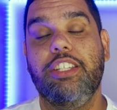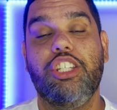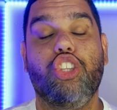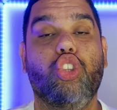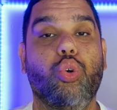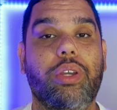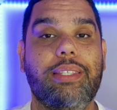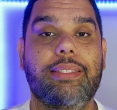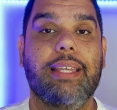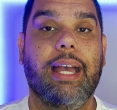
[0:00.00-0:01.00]
de
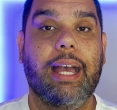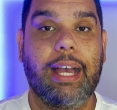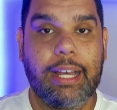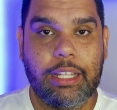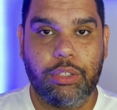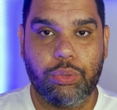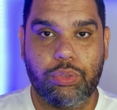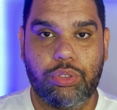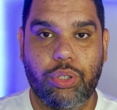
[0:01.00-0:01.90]
dois anos.